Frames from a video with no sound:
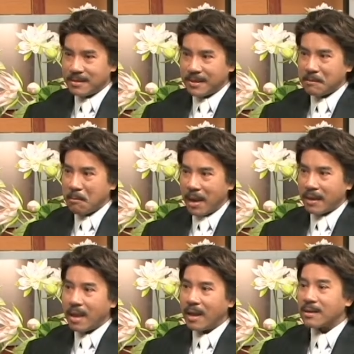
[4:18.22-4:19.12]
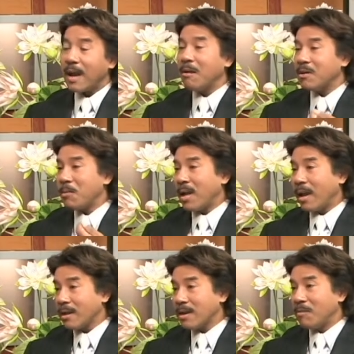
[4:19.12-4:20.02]
cái bài nhạc nào cái bài
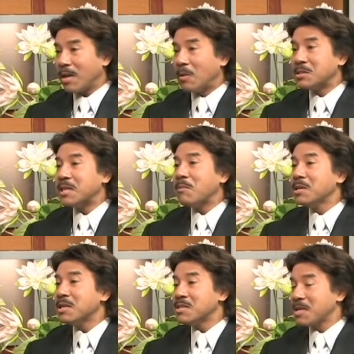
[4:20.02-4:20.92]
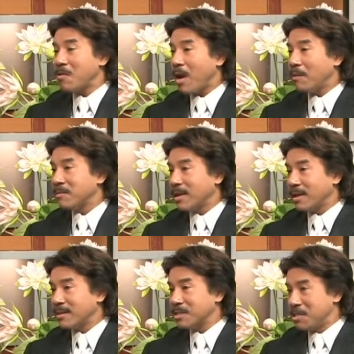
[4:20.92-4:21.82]
hát nào mà đầu tiên em bước lên sân khấu em
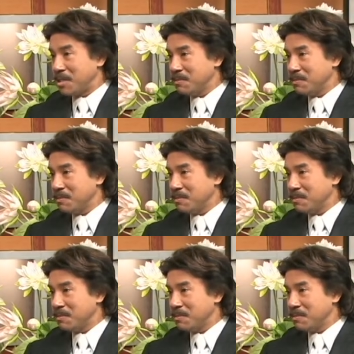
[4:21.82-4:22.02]
à, trình diễn